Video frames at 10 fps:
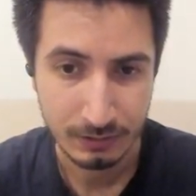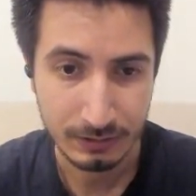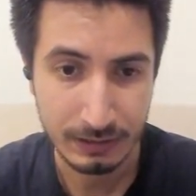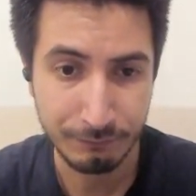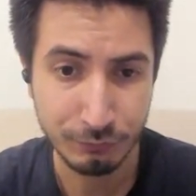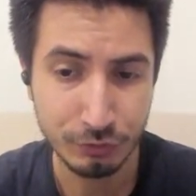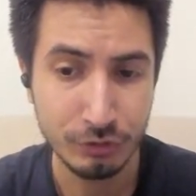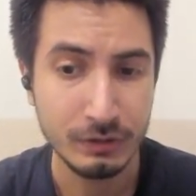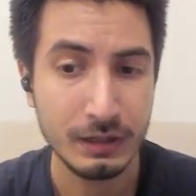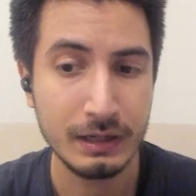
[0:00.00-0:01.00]
Telefonun
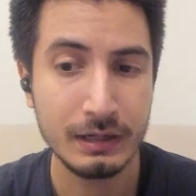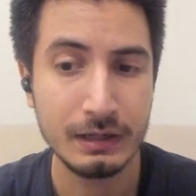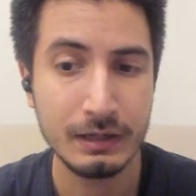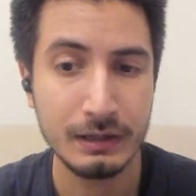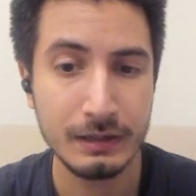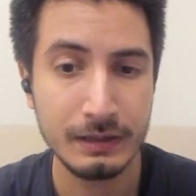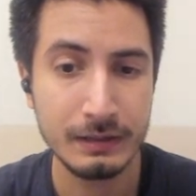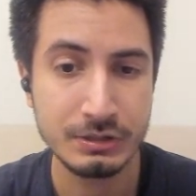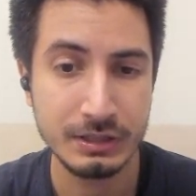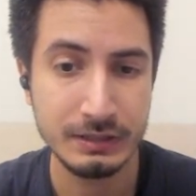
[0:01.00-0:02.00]

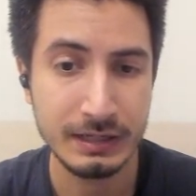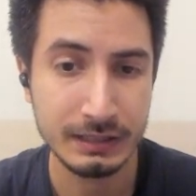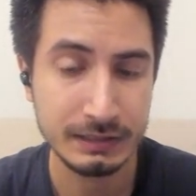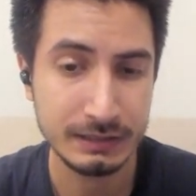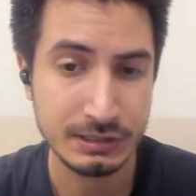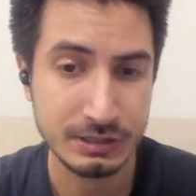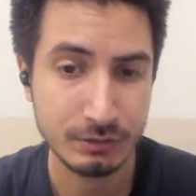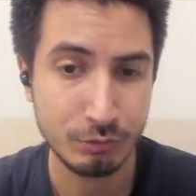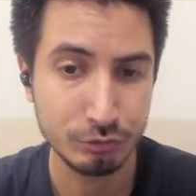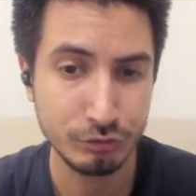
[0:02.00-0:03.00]
ee, şeyi de arkadaşlar
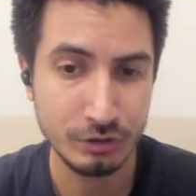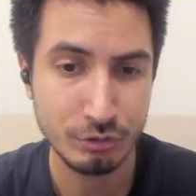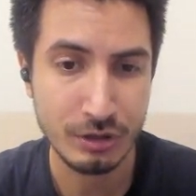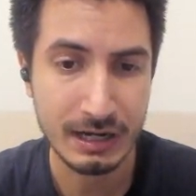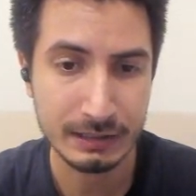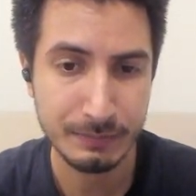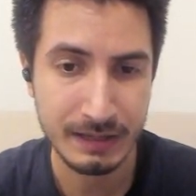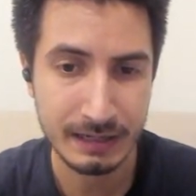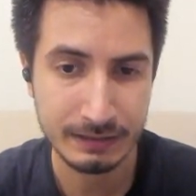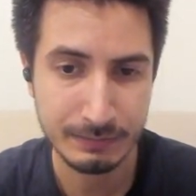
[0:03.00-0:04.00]
kodu da yukarıda bir
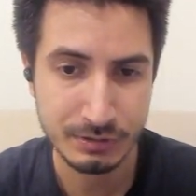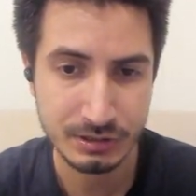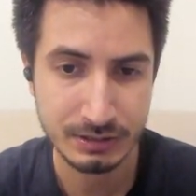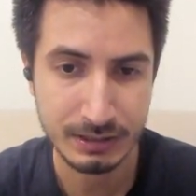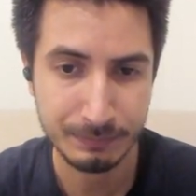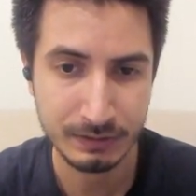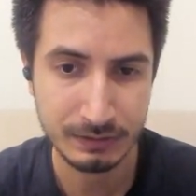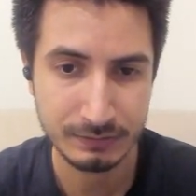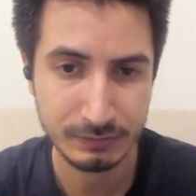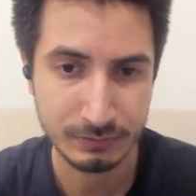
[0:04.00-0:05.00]
yerdeymiş. Kitapta
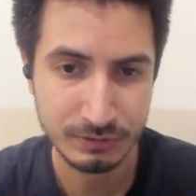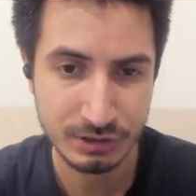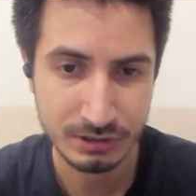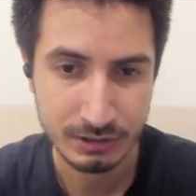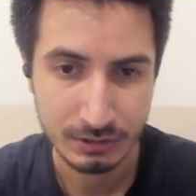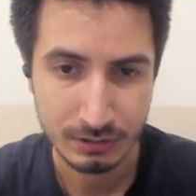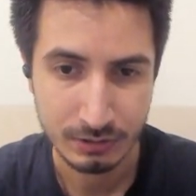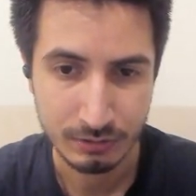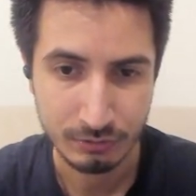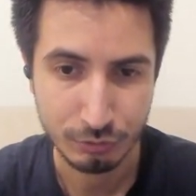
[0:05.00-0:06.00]
yazılıymış.
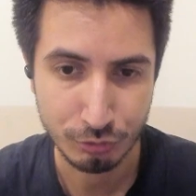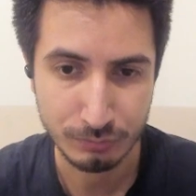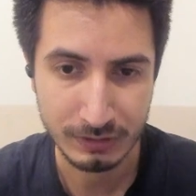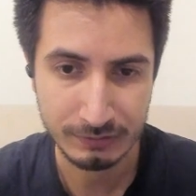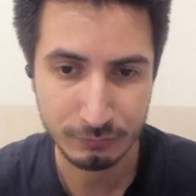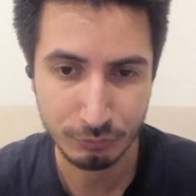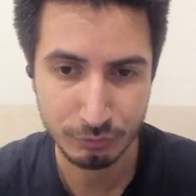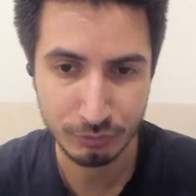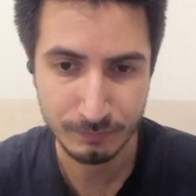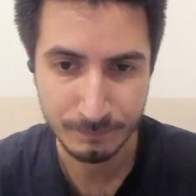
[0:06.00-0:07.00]
Yorumlarınızı
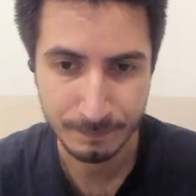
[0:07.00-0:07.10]
okudum.